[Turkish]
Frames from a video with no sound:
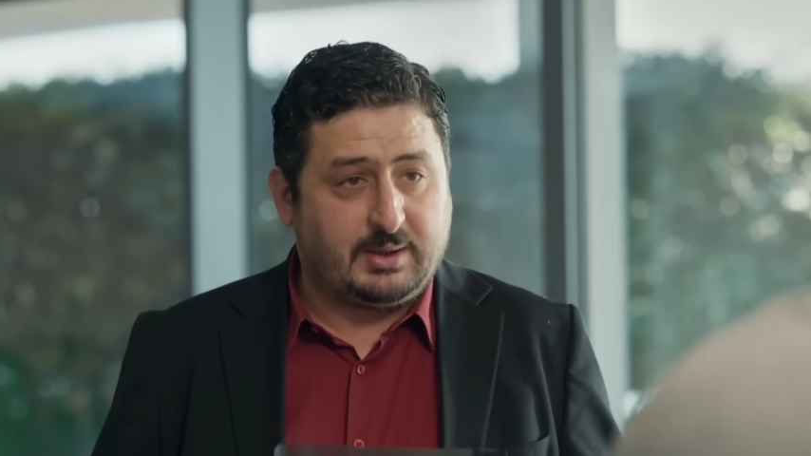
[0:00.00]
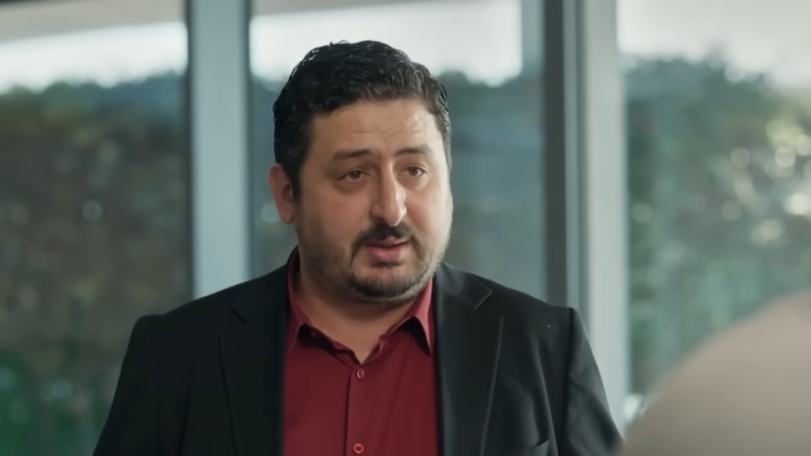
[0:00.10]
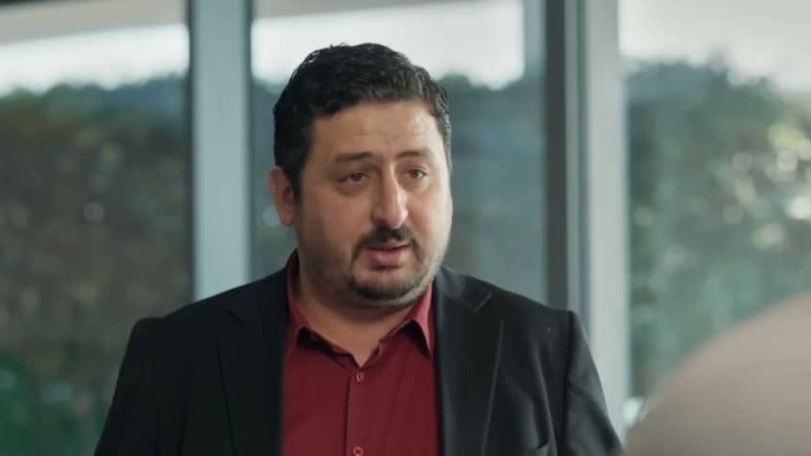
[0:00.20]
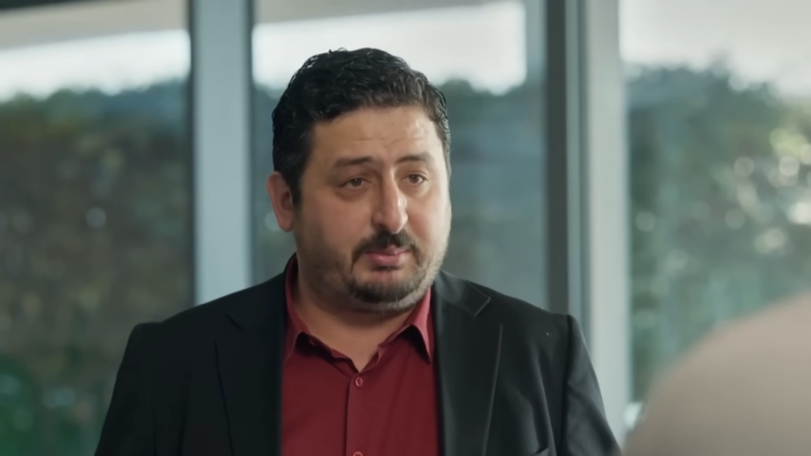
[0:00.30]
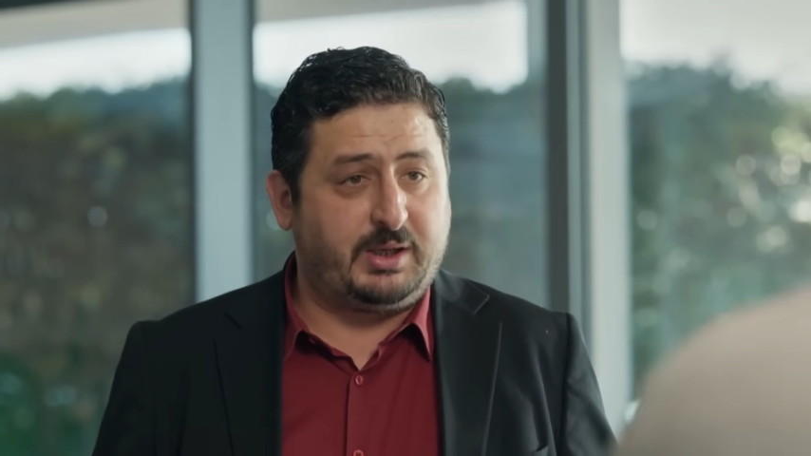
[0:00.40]

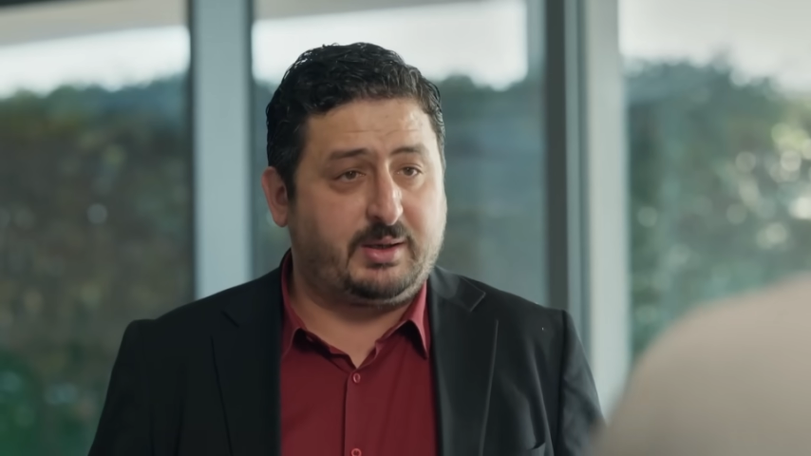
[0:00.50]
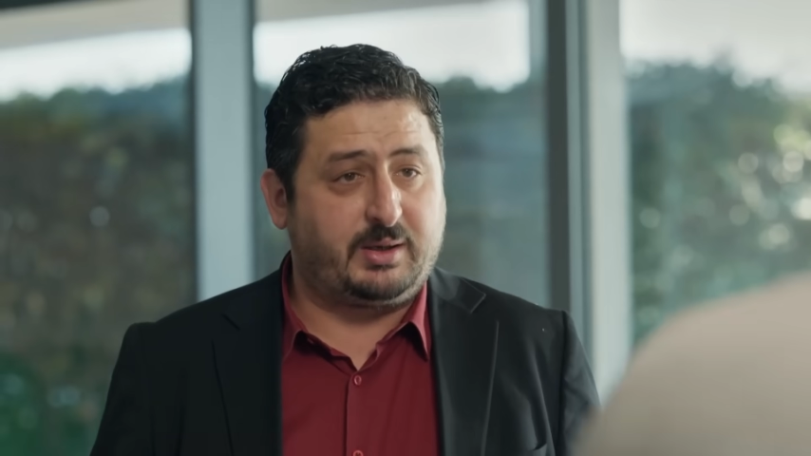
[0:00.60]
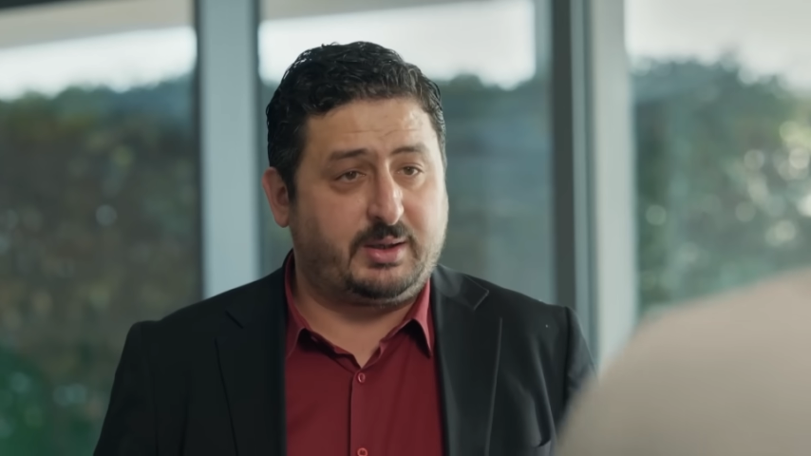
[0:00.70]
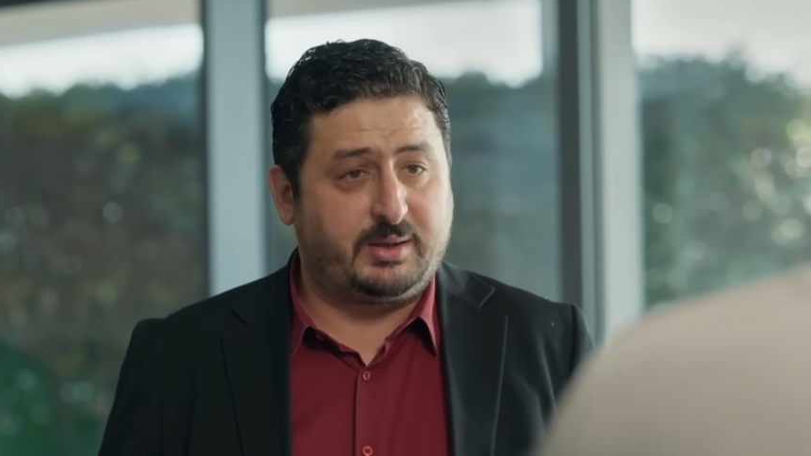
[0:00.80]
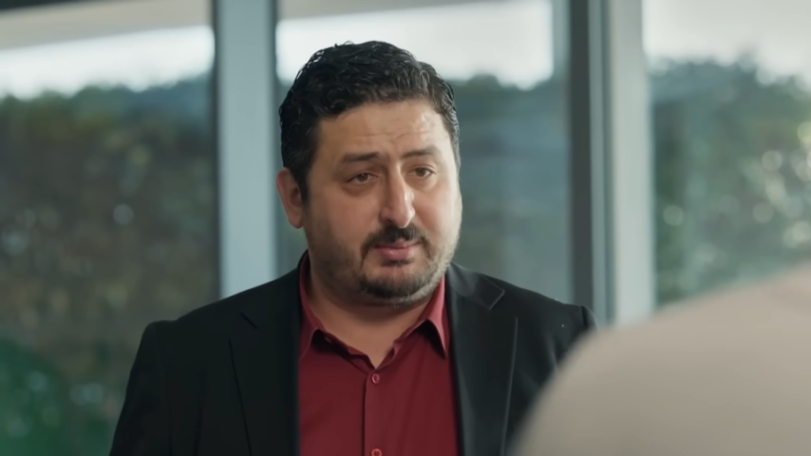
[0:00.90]
hazırlayayım tekrar
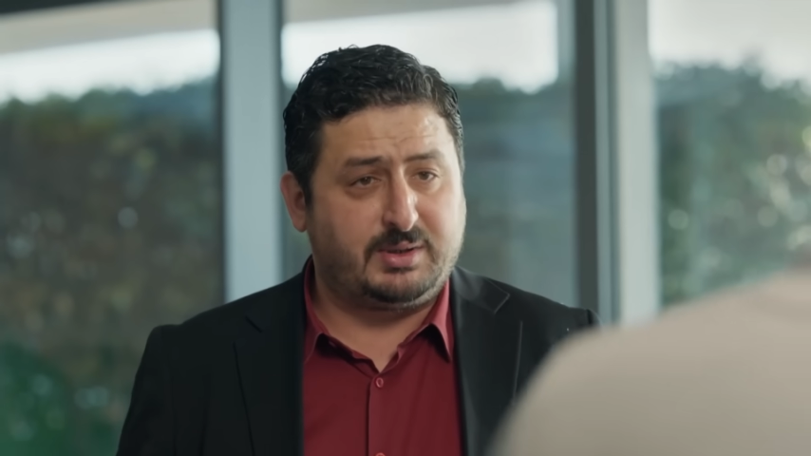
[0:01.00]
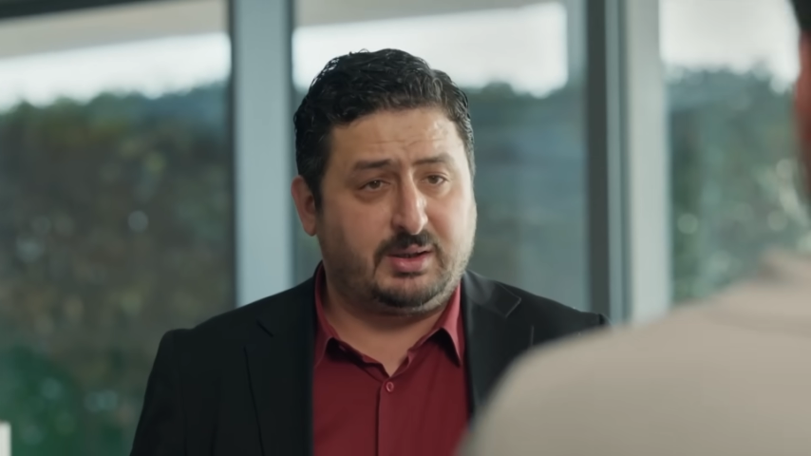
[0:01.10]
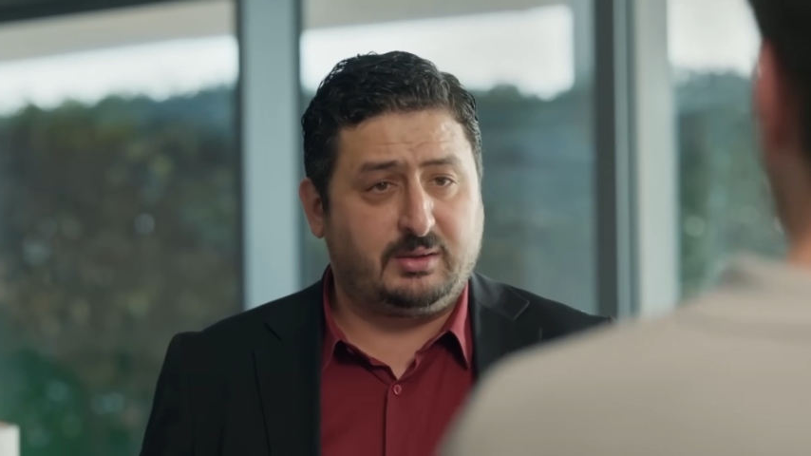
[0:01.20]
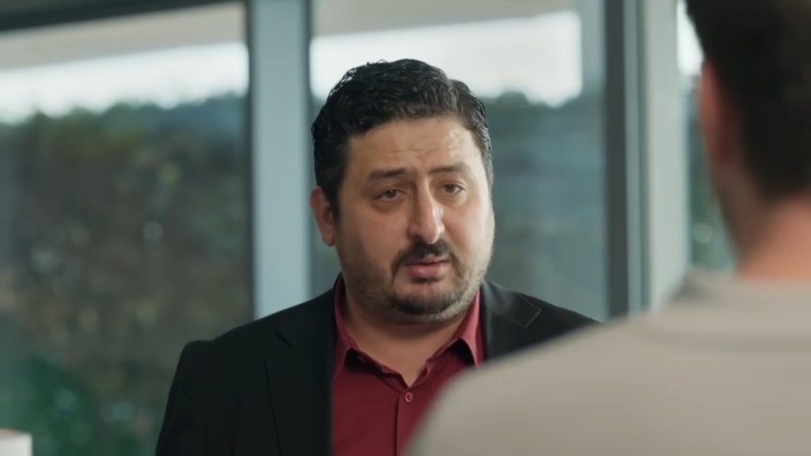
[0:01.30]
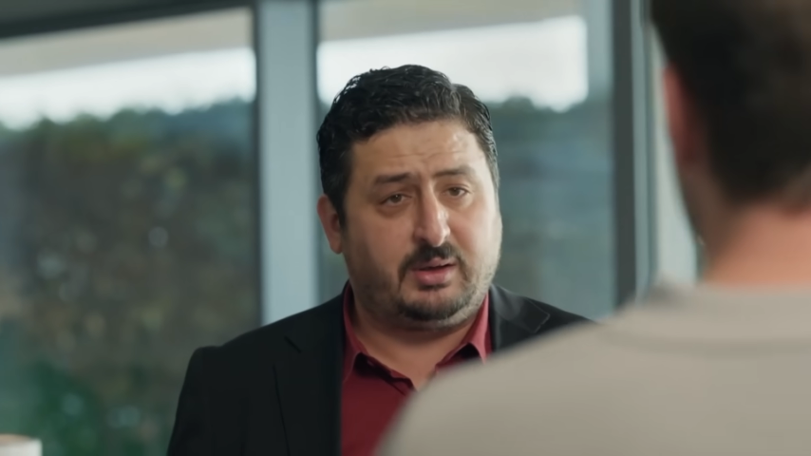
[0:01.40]
getireyim sana.